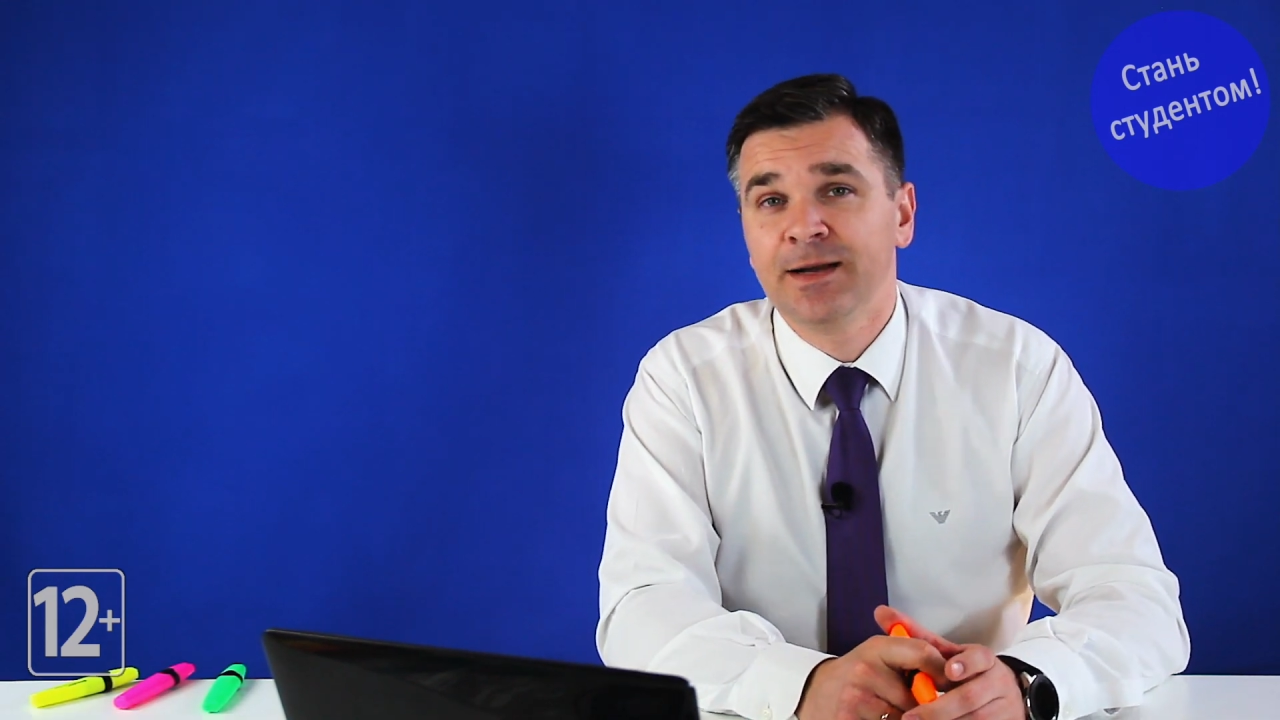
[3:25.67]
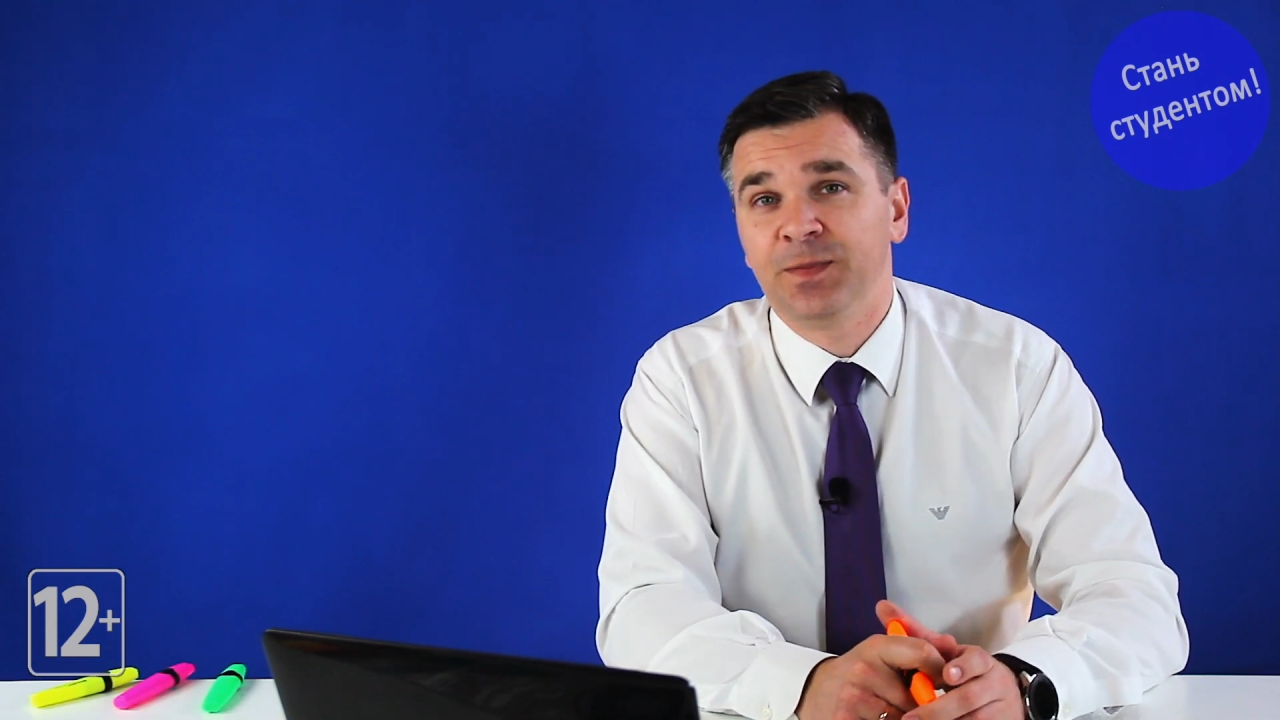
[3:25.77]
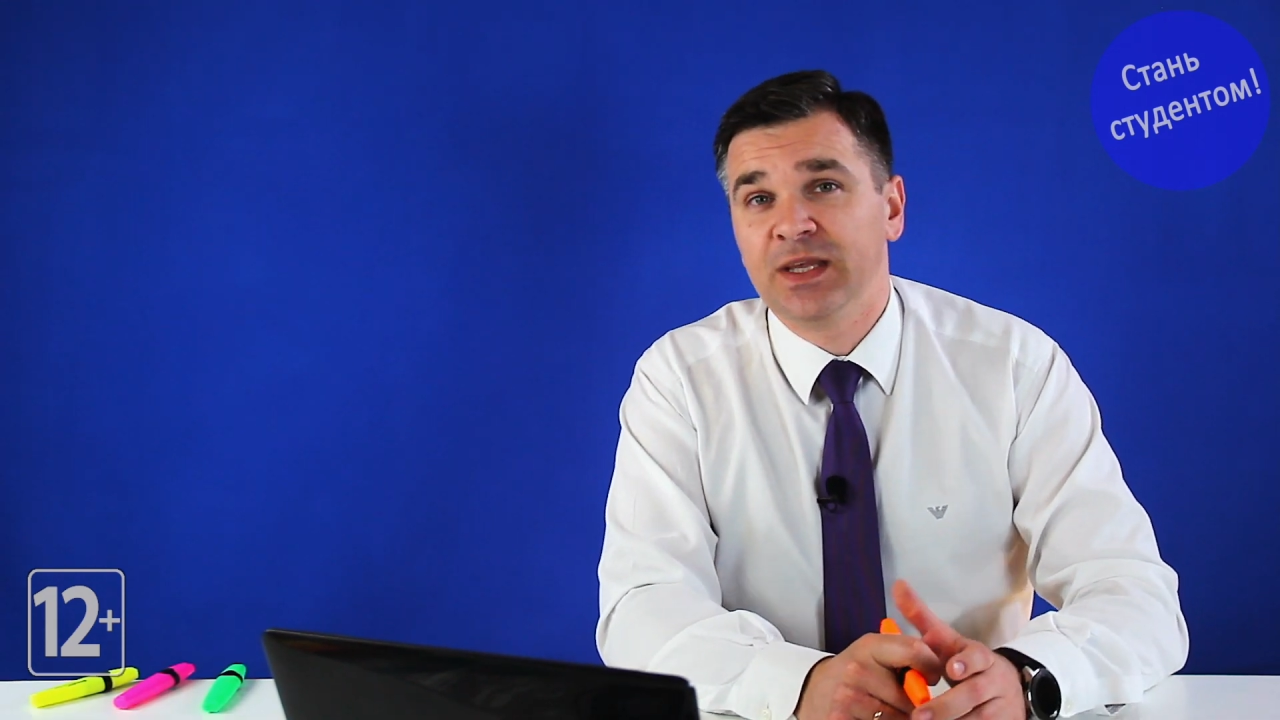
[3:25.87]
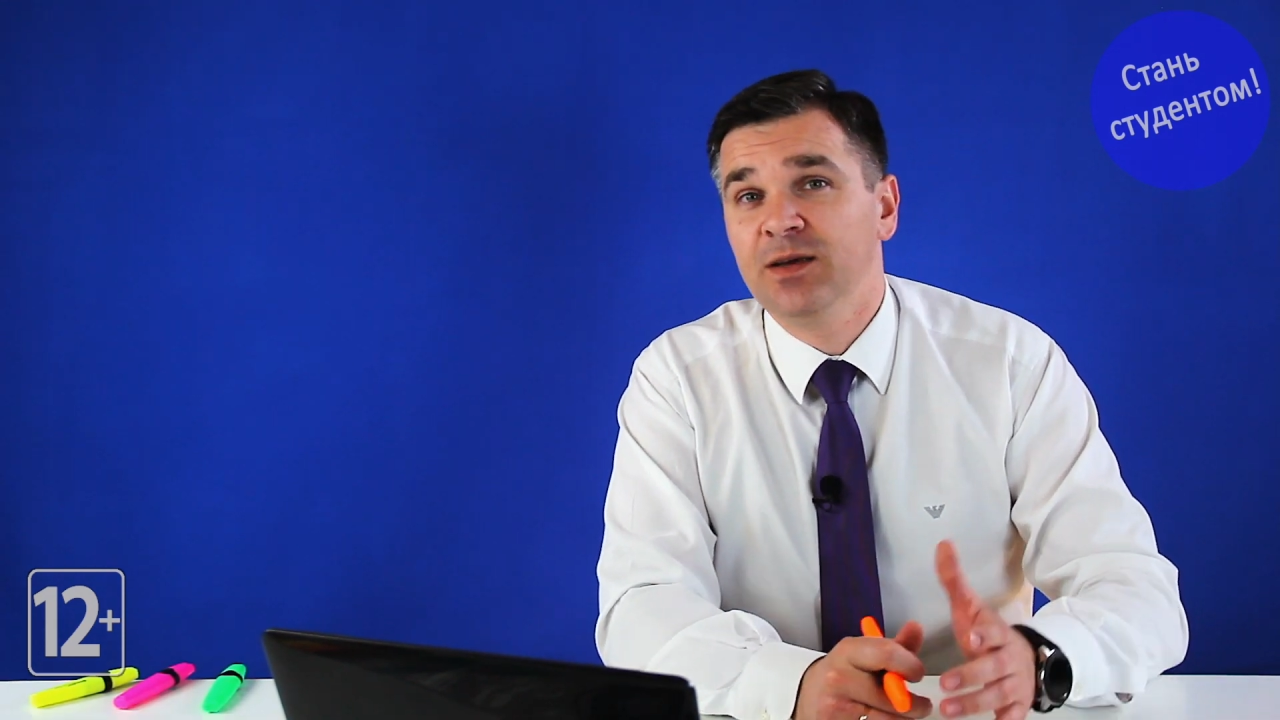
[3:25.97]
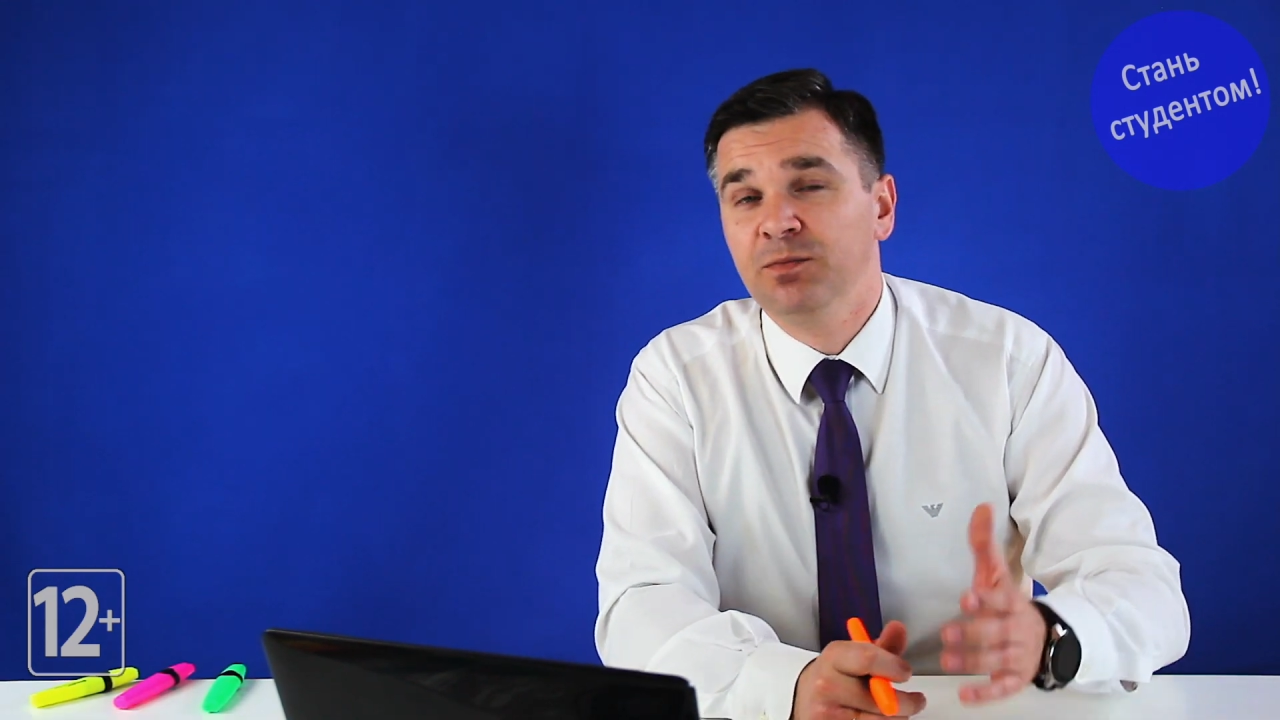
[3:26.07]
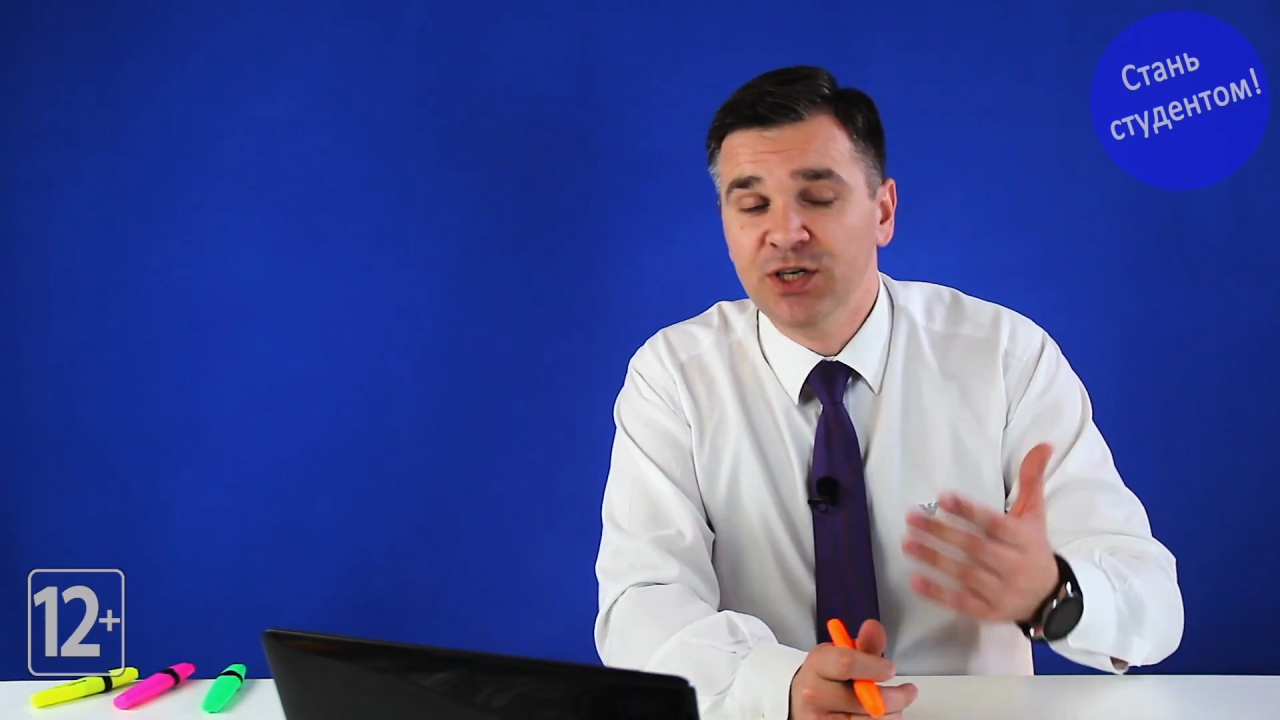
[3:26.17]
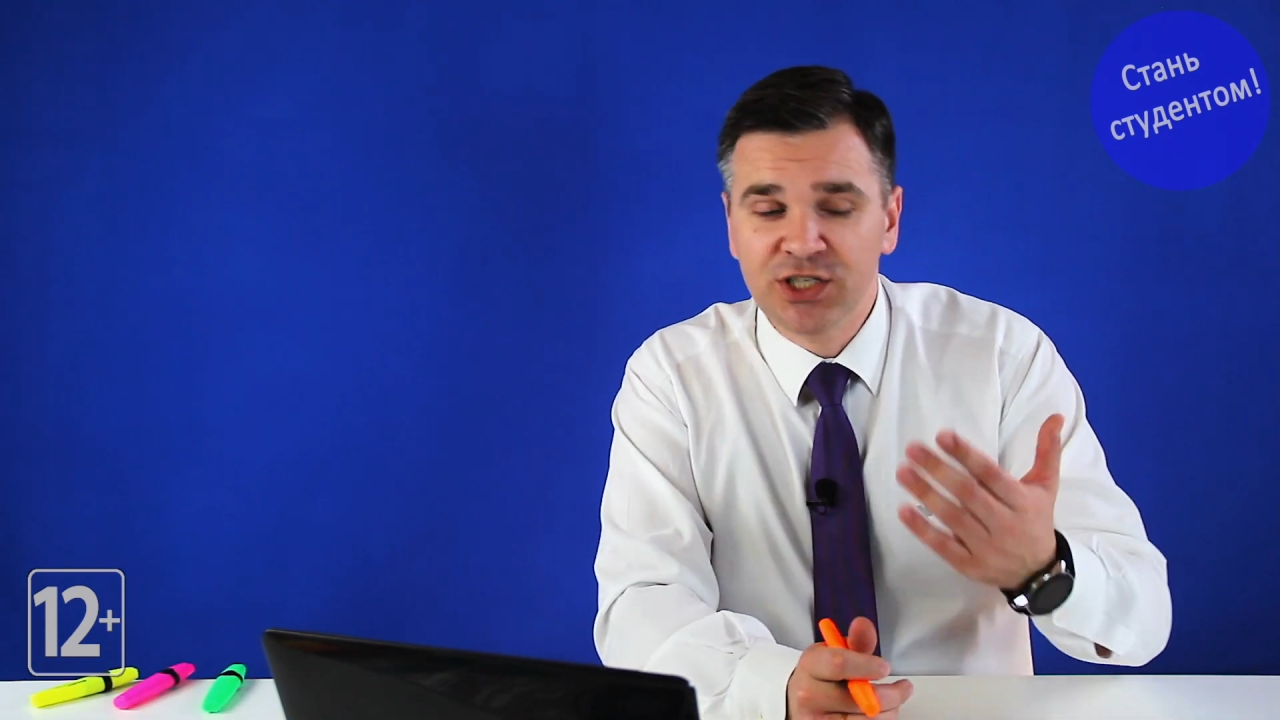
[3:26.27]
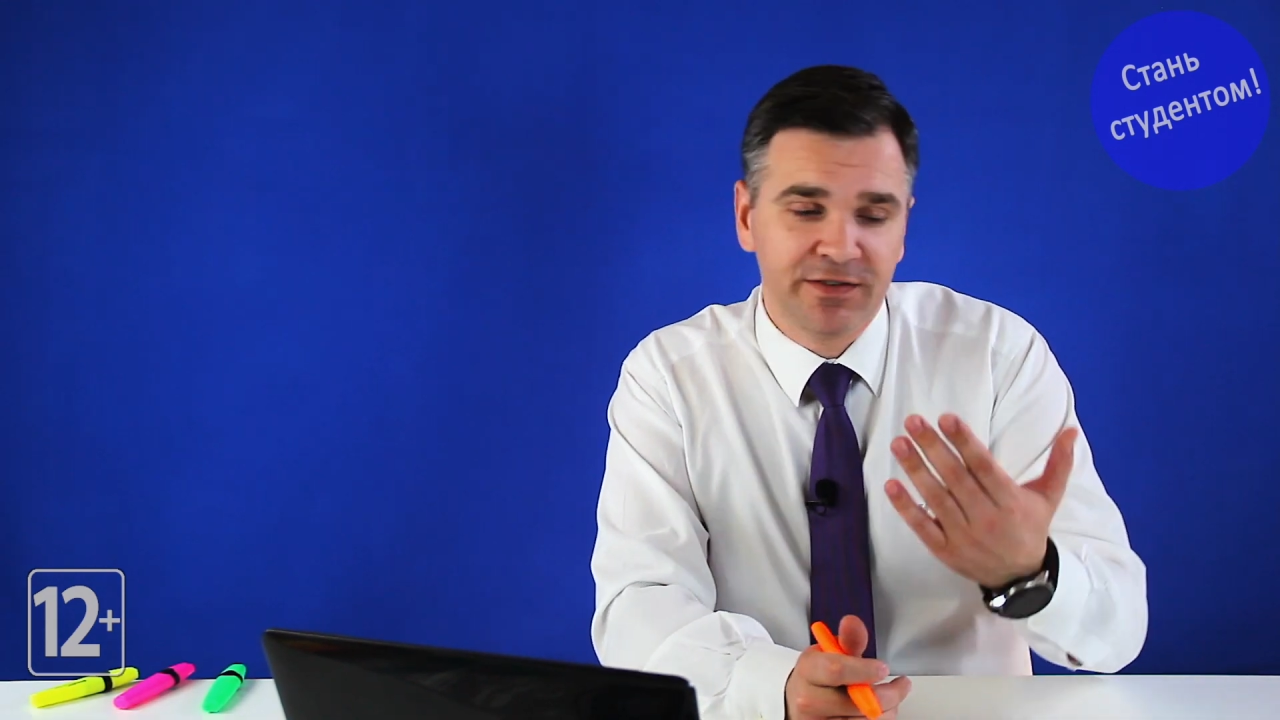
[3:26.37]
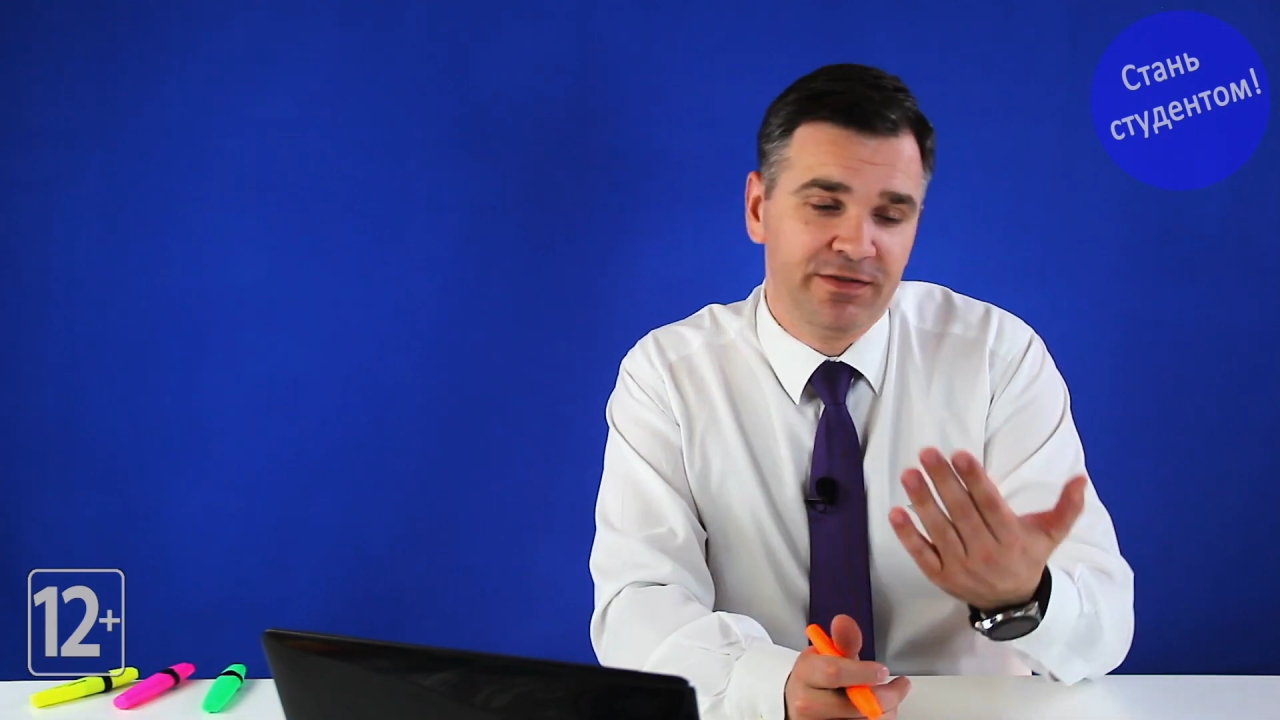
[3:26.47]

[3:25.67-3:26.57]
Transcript: И мы же